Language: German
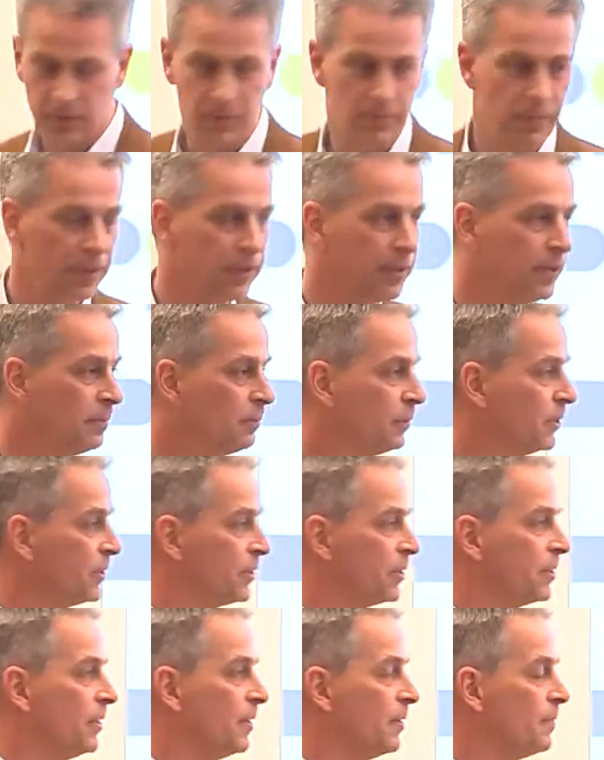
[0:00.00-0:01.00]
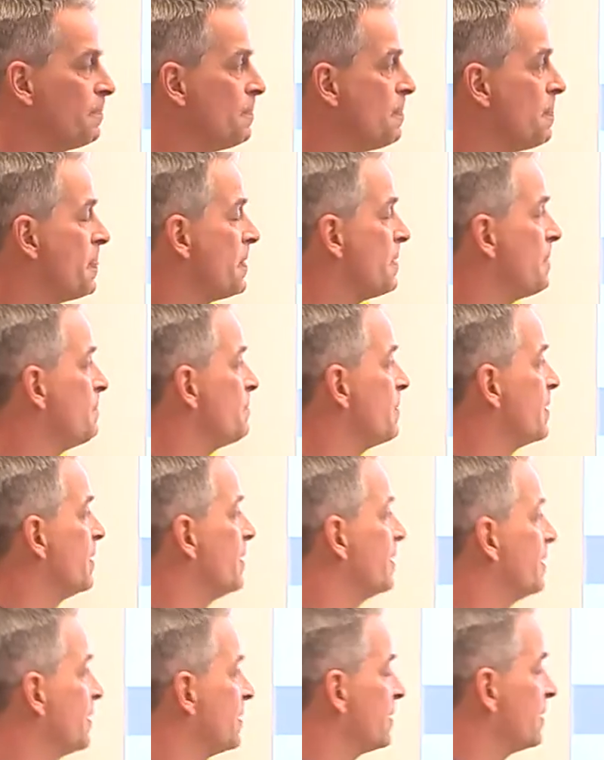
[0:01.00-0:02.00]
sie mitnehmen und ähm,
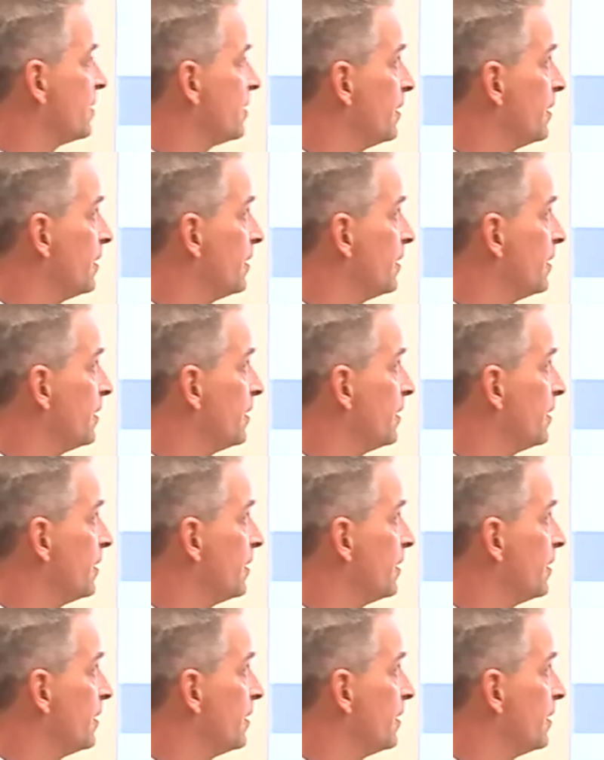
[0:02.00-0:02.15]
das,